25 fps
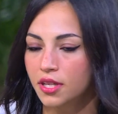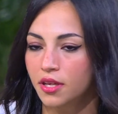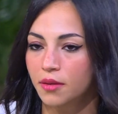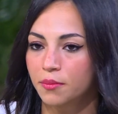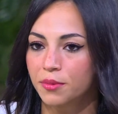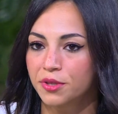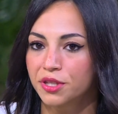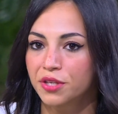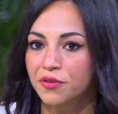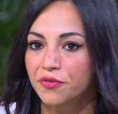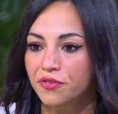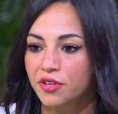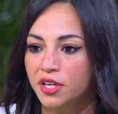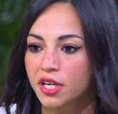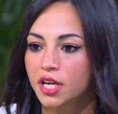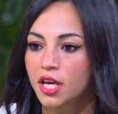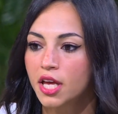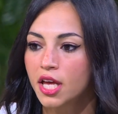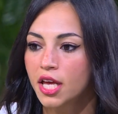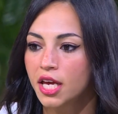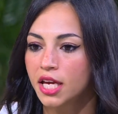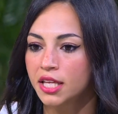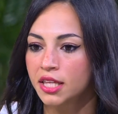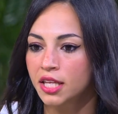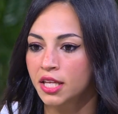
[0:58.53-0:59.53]
بتفرق
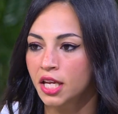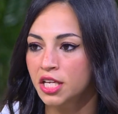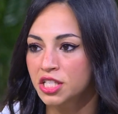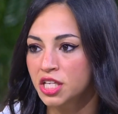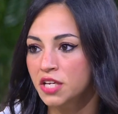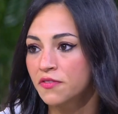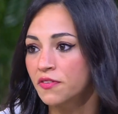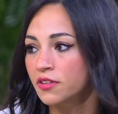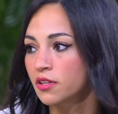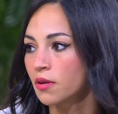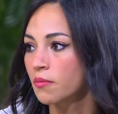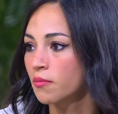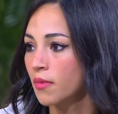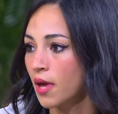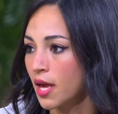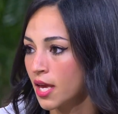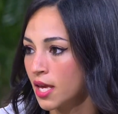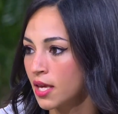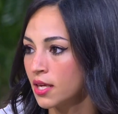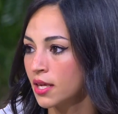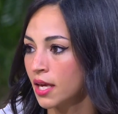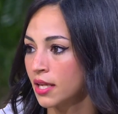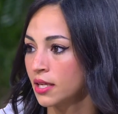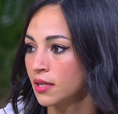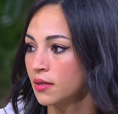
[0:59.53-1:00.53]
ان انا شايفه طب ما هي
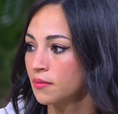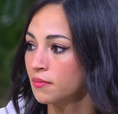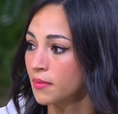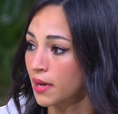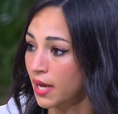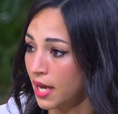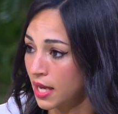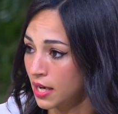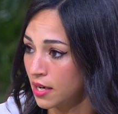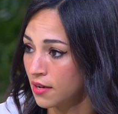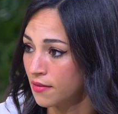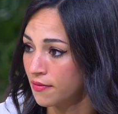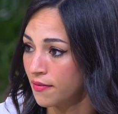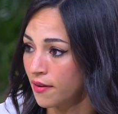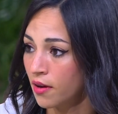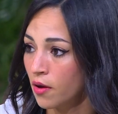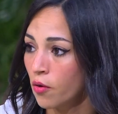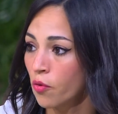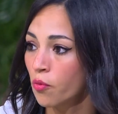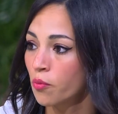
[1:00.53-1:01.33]
يعني مخلفه